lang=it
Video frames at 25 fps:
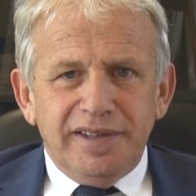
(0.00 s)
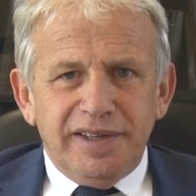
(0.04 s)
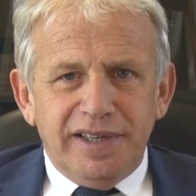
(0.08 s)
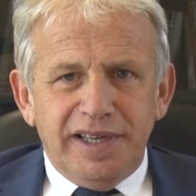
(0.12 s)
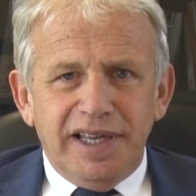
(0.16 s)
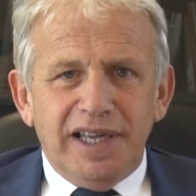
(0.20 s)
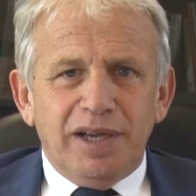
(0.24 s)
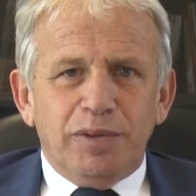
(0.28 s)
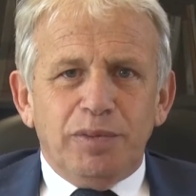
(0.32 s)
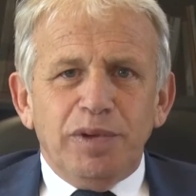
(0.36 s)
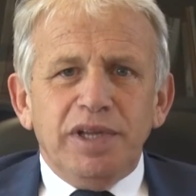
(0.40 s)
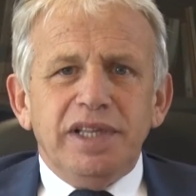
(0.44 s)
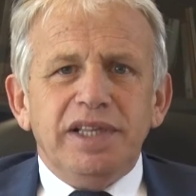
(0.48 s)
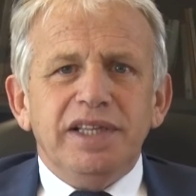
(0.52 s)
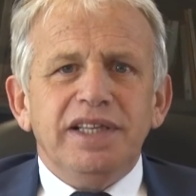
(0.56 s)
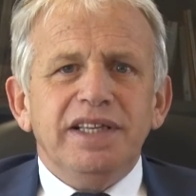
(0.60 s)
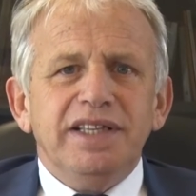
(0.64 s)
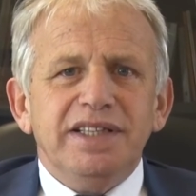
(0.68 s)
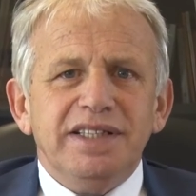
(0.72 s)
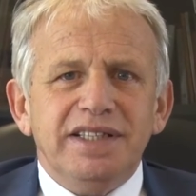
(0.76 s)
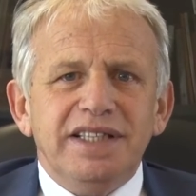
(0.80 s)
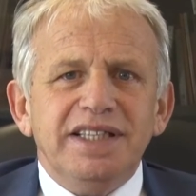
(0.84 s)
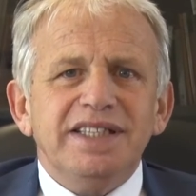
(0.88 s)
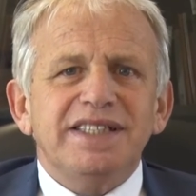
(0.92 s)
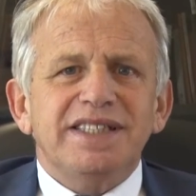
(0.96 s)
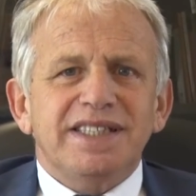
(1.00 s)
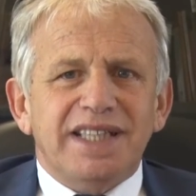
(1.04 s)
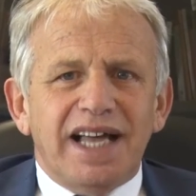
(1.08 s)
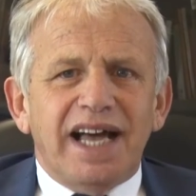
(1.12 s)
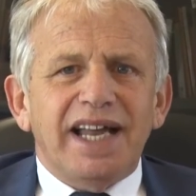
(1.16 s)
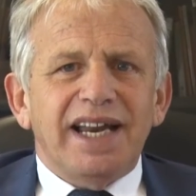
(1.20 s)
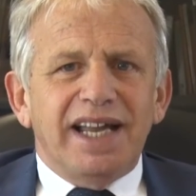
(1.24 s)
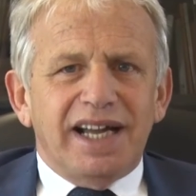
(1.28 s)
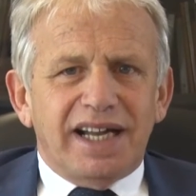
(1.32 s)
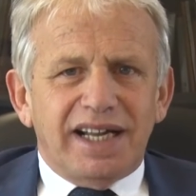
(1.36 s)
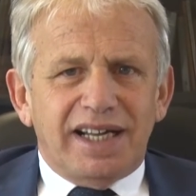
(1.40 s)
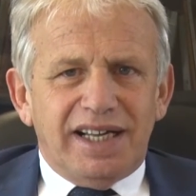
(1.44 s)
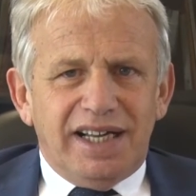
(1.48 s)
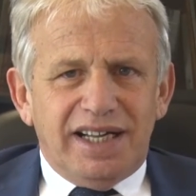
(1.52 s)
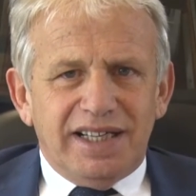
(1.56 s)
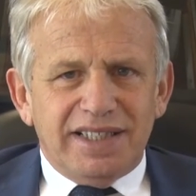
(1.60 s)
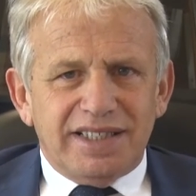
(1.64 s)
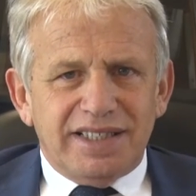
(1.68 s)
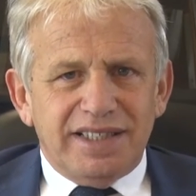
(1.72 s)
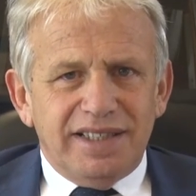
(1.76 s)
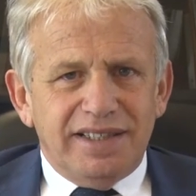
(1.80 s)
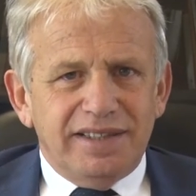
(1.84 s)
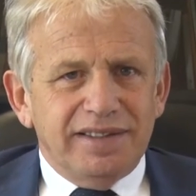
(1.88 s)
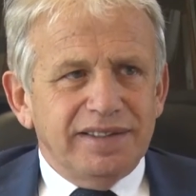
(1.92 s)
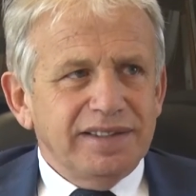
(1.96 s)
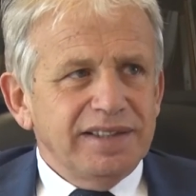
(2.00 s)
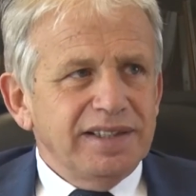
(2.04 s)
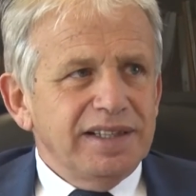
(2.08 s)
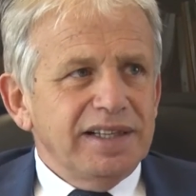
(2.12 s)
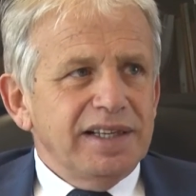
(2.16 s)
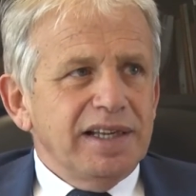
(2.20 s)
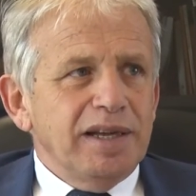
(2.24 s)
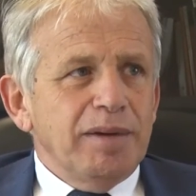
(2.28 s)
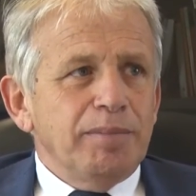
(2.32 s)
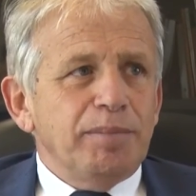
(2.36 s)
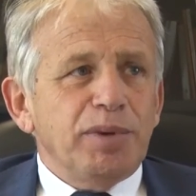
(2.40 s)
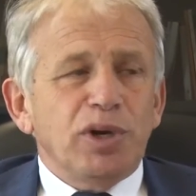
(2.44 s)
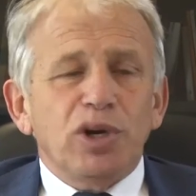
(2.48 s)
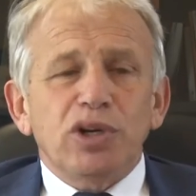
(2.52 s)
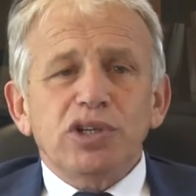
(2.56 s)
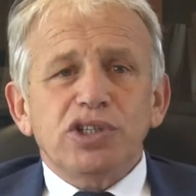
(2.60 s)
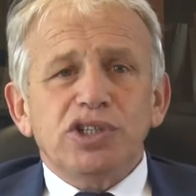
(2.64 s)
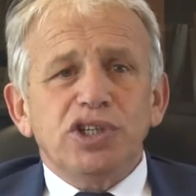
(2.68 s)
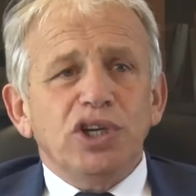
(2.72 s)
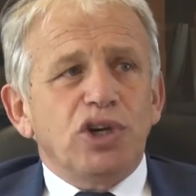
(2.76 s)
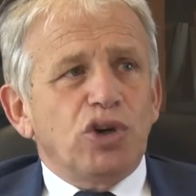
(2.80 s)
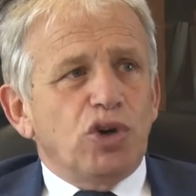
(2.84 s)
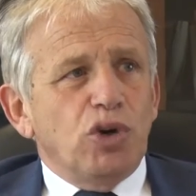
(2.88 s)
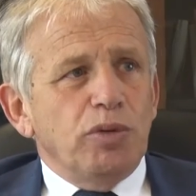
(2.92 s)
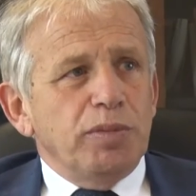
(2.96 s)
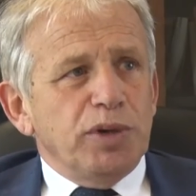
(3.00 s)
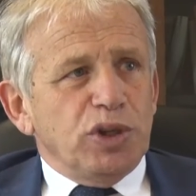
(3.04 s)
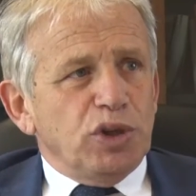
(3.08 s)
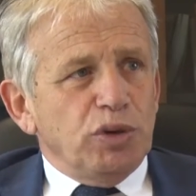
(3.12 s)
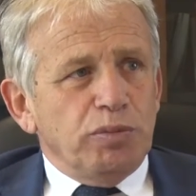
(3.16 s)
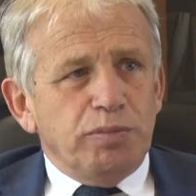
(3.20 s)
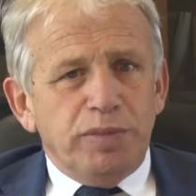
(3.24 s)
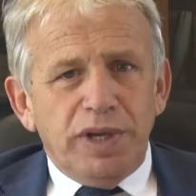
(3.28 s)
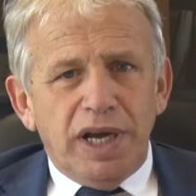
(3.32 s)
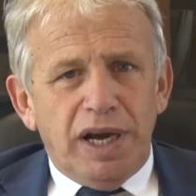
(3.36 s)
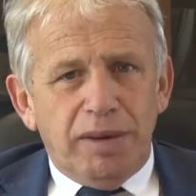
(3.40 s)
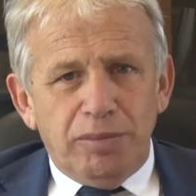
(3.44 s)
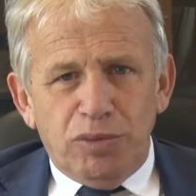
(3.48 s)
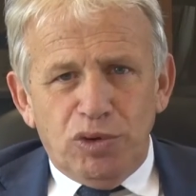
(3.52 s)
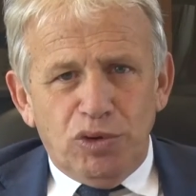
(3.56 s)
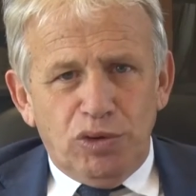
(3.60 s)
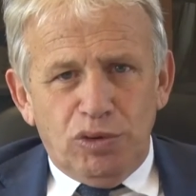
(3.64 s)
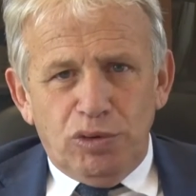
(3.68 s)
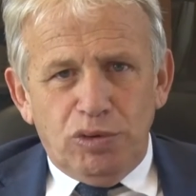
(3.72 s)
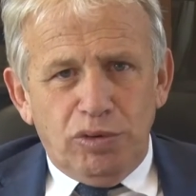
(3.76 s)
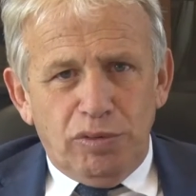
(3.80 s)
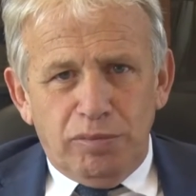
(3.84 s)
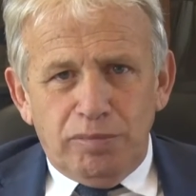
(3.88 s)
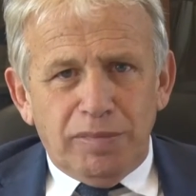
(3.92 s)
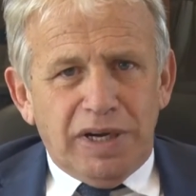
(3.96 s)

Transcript: eh, quindi di stare a casa. Però siccome dobbiamo